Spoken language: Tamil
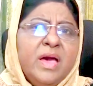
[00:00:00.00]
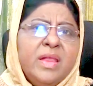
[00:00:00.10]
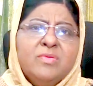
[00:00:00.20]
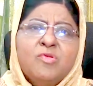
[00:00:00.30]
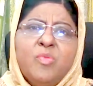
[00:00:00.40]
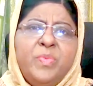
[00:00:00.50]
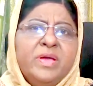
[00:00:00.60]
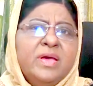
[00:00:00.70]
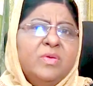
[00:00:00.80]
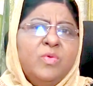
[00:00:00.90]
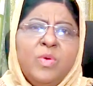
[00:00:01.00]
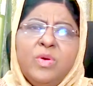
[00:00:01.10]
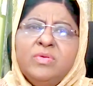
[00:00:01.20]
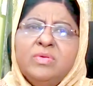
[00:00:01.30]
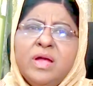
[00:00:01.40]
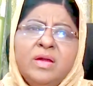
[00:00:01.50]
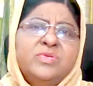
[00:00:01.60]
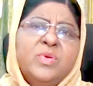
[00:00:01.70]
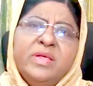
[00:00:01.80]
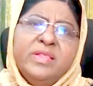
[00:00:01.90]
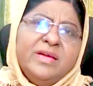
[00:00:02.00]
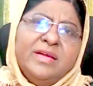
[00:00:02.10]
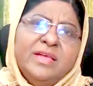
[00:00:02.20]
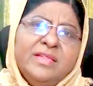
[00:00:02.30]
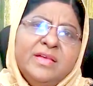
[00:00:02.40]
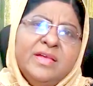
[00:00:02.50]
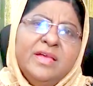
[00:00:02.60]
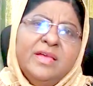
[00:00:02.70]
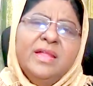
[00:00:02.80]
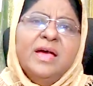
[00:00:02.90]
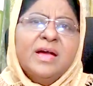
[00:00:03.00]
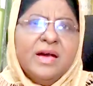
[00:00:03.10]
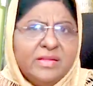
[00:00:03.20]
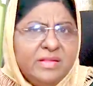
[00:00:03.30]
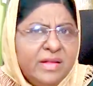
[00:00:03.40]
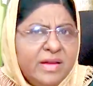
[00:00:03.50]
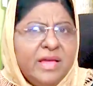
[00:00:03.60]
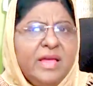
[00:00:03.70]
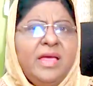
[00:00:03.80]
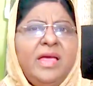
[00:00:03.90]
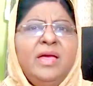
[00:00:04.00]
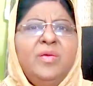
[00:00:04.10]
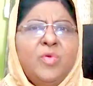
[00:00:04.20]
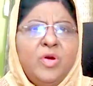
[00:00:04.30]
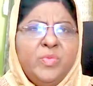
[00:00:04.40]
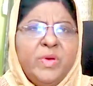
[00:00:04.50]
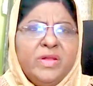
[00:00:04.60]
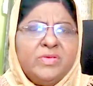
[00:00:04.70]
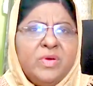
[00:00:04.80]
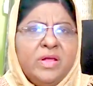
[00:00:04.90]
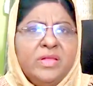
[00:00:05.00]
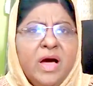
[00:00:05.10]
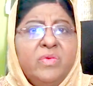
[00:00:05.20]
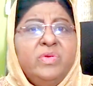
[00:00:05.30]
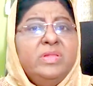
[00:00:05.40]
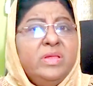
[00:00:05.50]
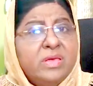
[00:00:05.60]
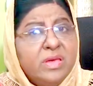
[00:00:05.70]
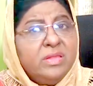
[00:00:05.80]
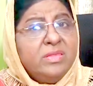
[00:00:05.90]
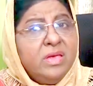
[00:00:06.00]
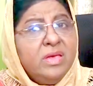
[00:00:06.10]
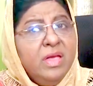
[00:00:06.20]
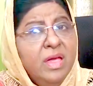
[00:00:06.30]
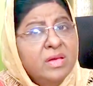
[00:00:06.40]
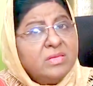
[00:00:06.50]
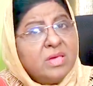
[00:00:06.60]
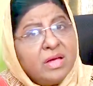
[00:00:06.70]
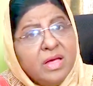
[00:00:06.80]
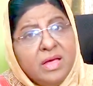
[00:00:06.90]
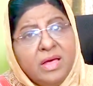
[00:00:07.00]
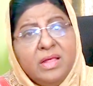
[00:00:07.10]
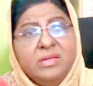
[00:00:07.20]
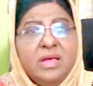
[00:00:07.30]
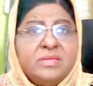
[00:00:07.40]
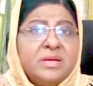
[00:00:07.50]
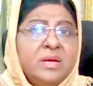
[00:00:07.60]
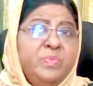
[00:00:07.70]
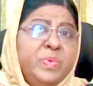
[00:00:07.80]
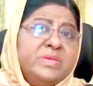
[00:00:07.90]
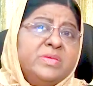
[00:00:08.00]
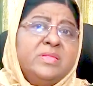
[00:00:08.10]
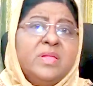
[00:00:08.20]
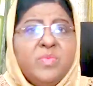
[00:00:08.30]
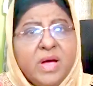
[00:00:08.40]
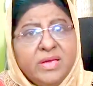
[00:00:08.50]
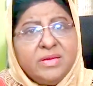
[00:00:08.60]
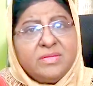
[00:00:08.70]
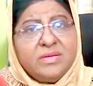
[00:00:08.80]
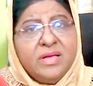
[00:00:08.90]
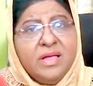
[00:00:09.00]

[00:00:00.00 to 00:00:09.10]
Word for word: யாரையும் கூப்பிடுங்கன்னு ஒரு நாள் சொன்னதே கிடையாது ஏன்னா கர்த்தரே கொண்டு போய் என்ன சொல்ல தாவீதின் கீர்த்தி சகல தேசங்களில் பிரசித்தமாயிற்று